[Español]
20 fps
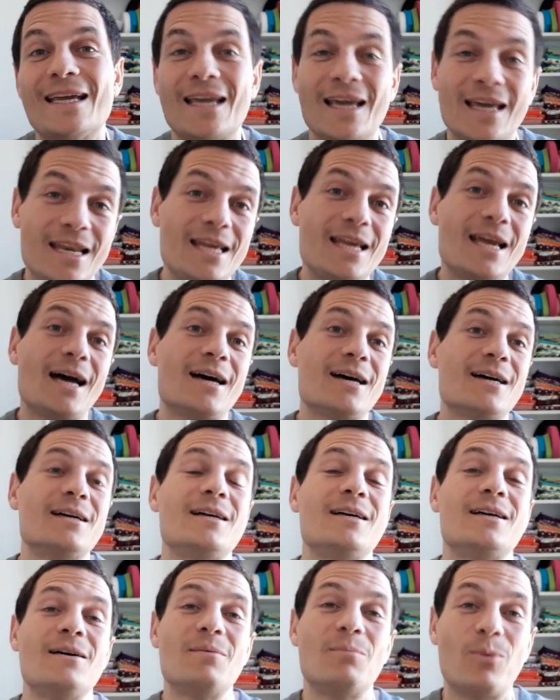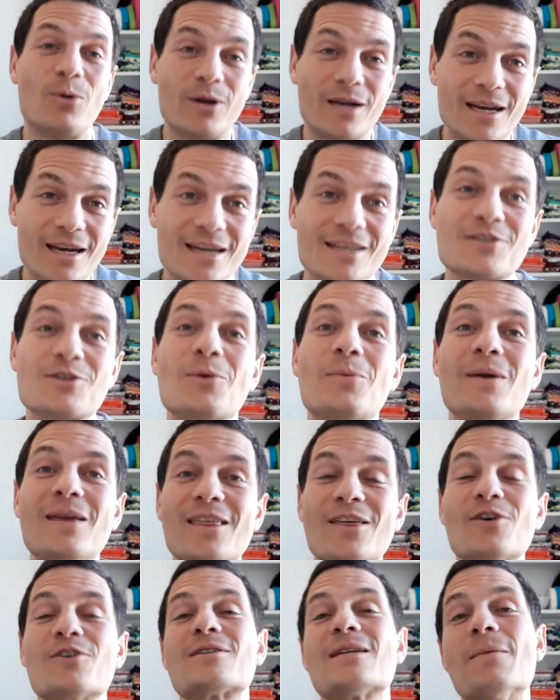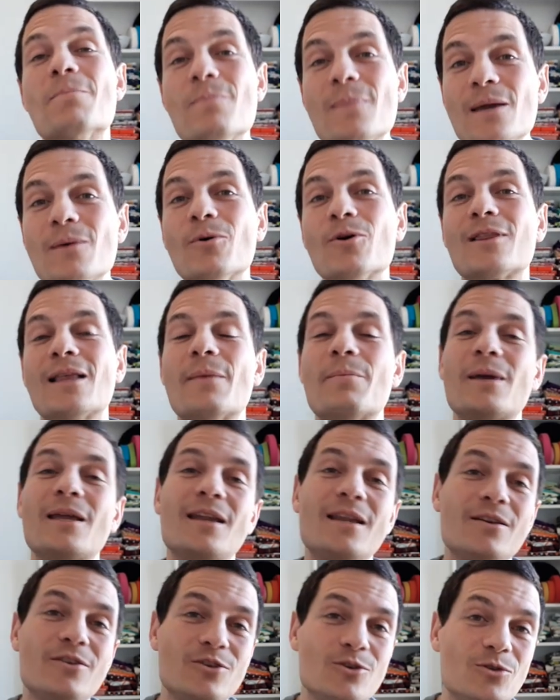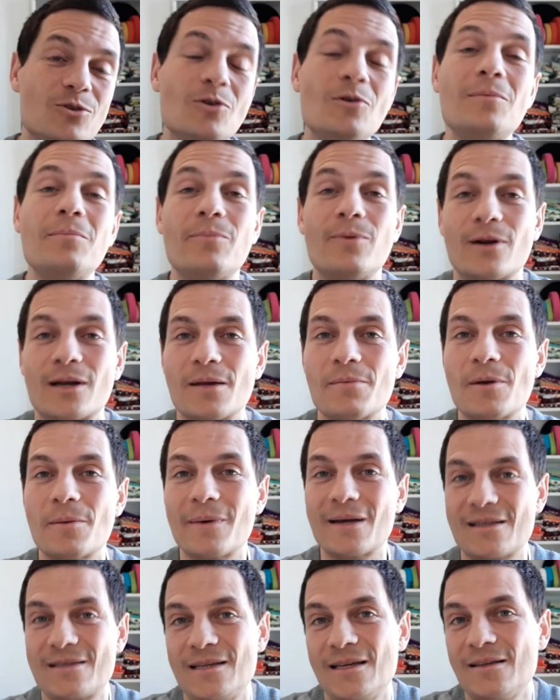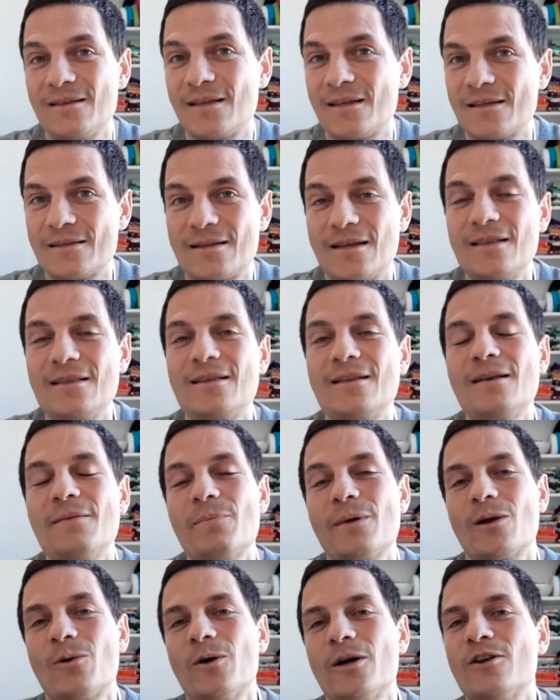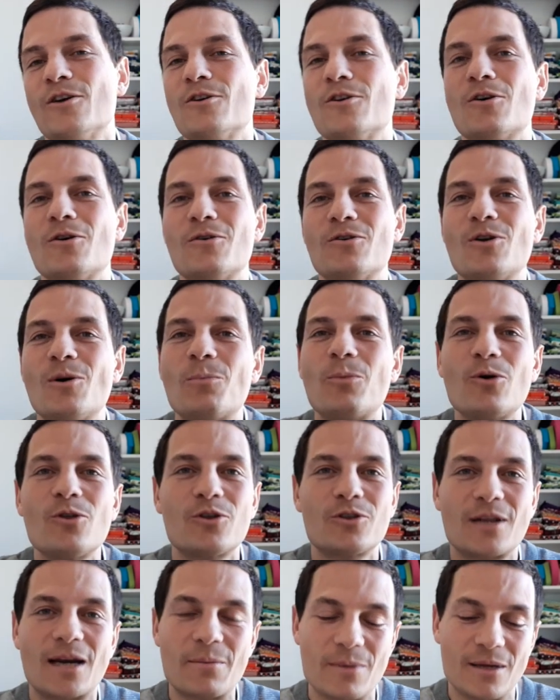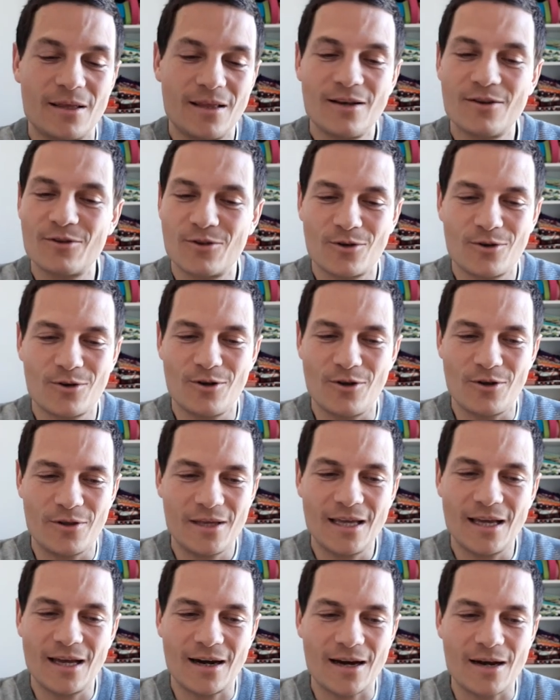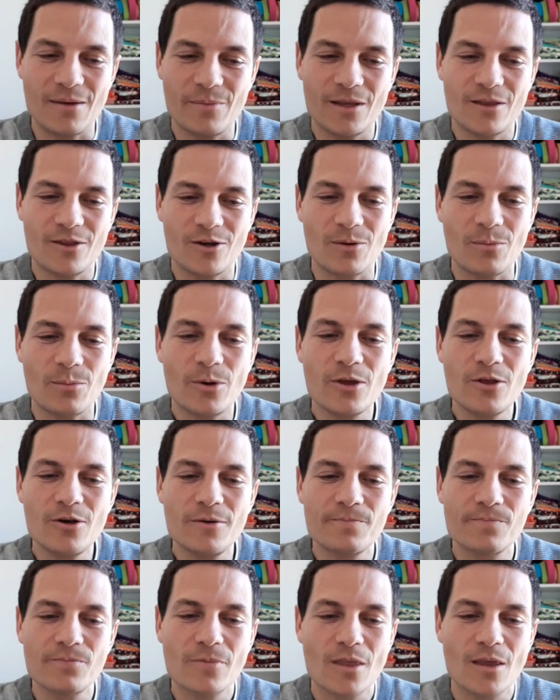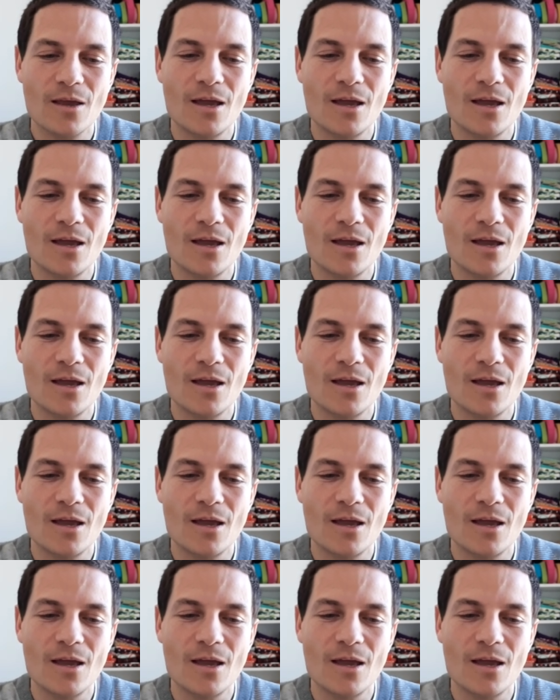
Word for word: Quería poner esos videos en vivo también en YouTube porque me parecía interesante, pero bueno, no, no puedo transmitir todos los días, realmente no puedo.